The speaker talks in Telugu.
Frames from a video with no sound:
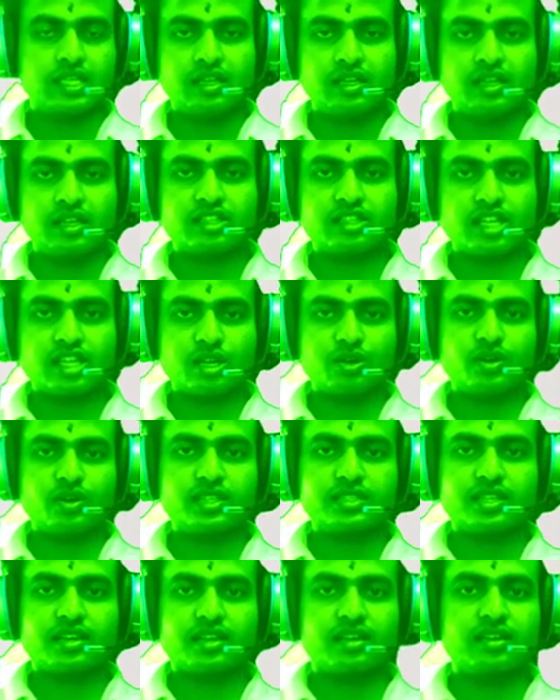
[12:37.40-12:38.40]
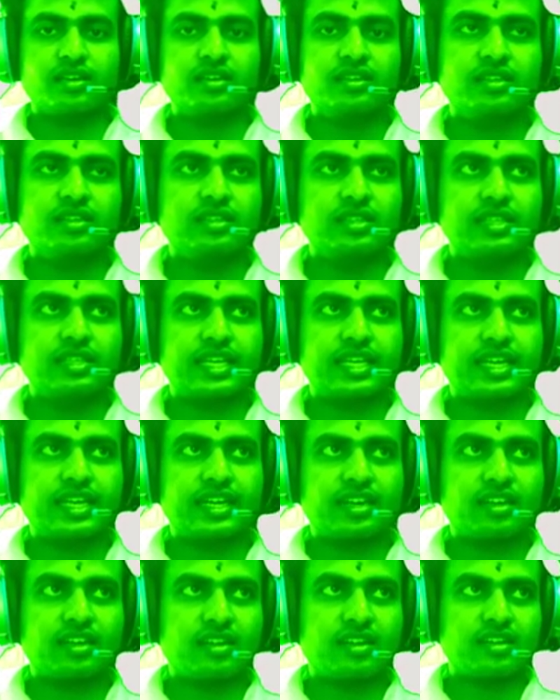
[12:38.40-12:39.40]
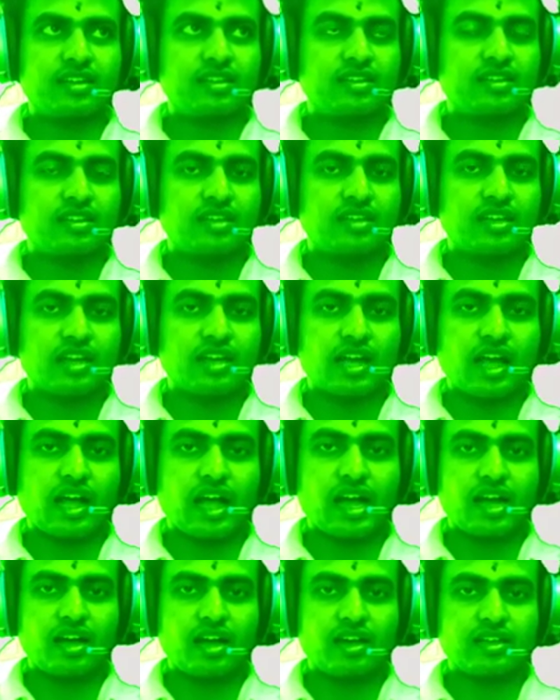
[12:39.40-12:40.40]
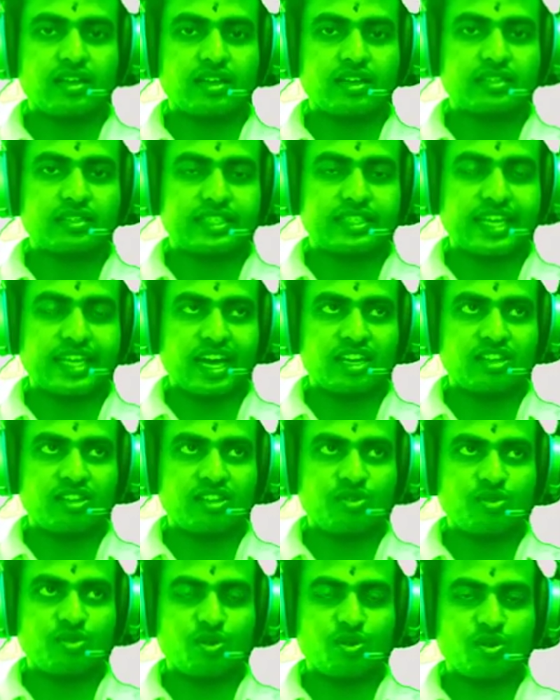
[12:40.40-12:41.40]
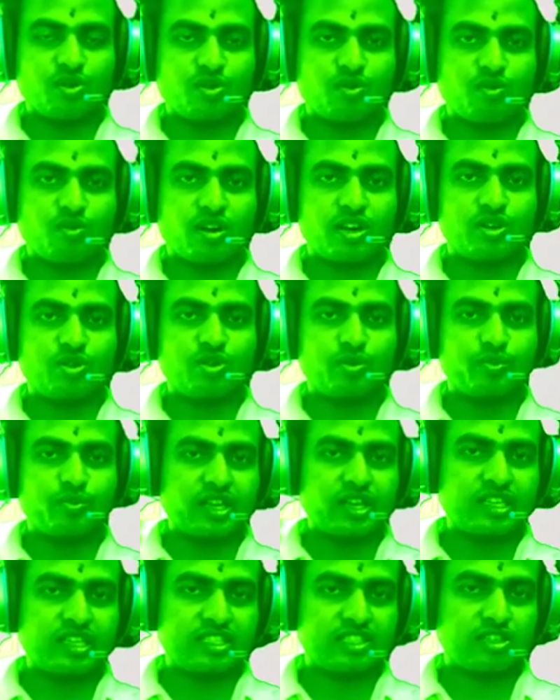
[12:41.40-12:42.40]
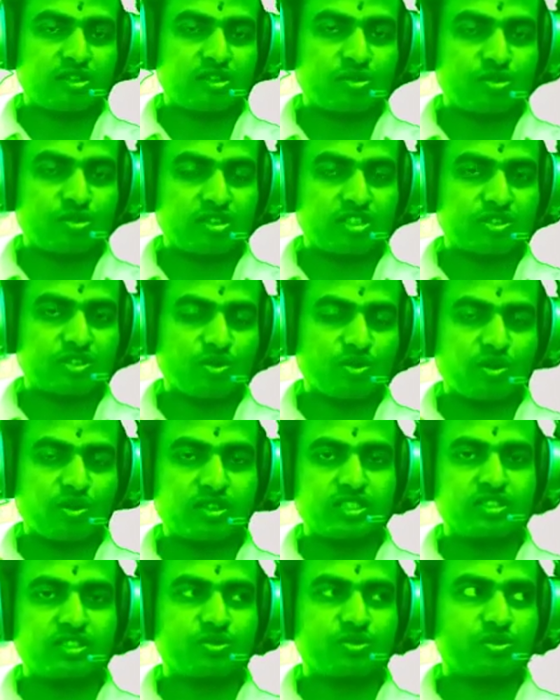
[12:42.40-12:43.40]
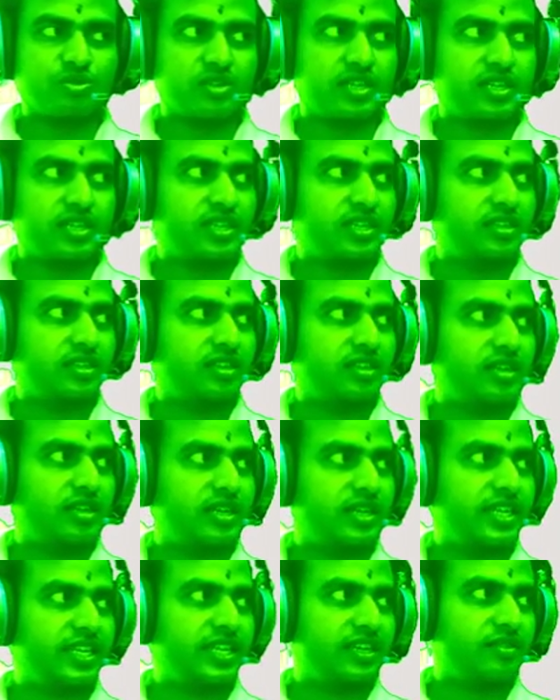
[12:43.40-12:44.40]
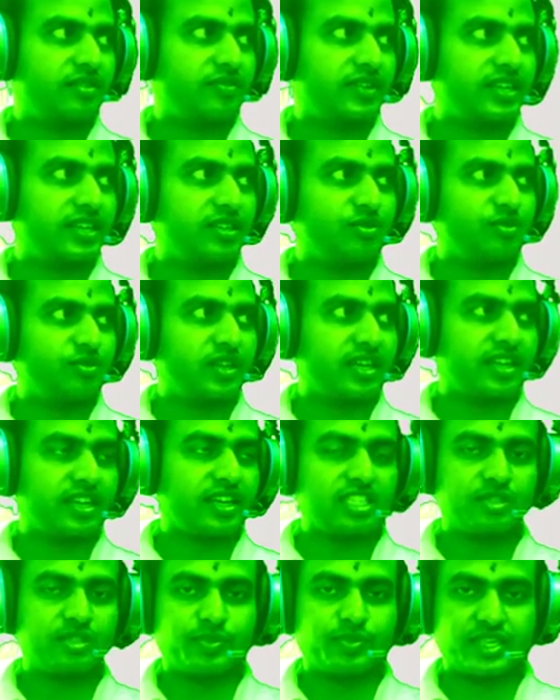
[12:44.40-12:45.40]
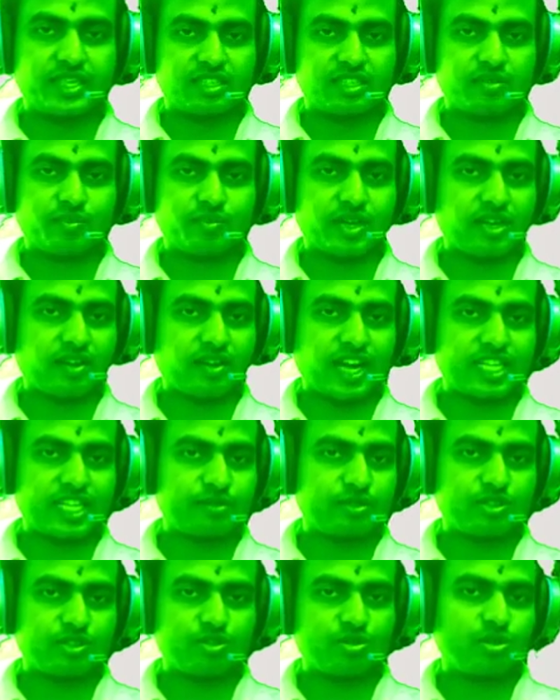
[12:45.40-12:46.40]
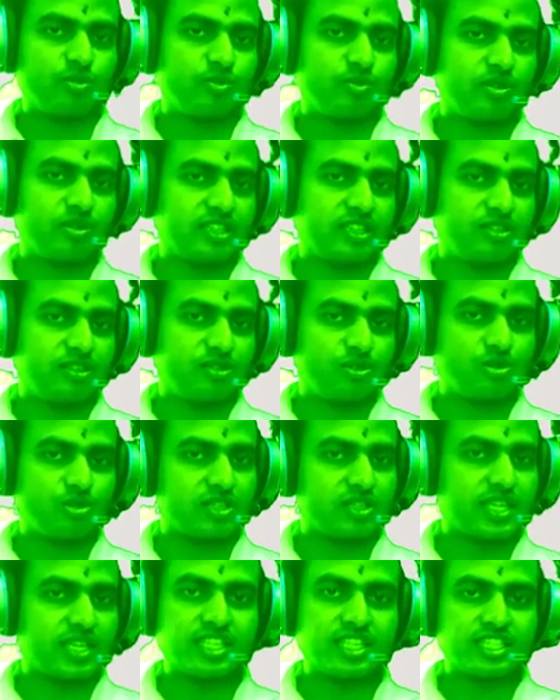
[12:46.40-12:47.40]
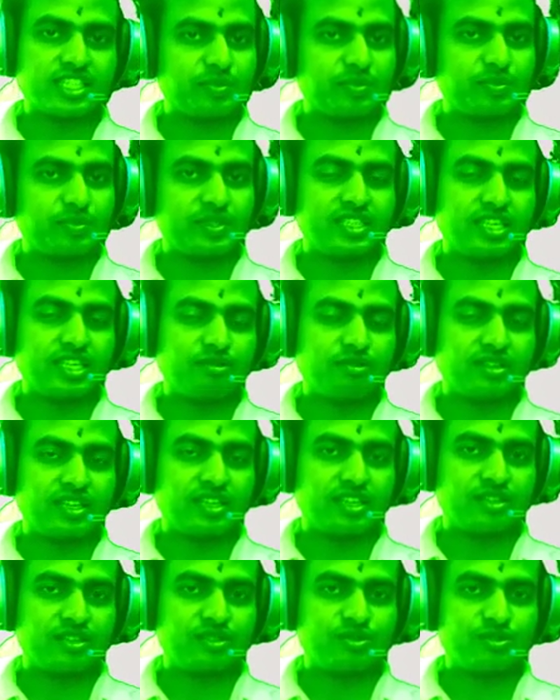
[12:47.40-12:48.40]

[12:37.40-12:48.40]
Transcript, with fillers: తరువాత ఇక్కడ ఆ ధ్యానంలో వాళ్ళు ఉపయోగించేటువంటి స్లోగన్స్ చూడండి డియర్ ఫ్రెండ్ వీఆర్ ఆల్ స్పిరిట్స్ మనం ఆత్మస్వరూపులు అది నువ్వు కొత్తగా చెప్పింది ఏమీ లేదు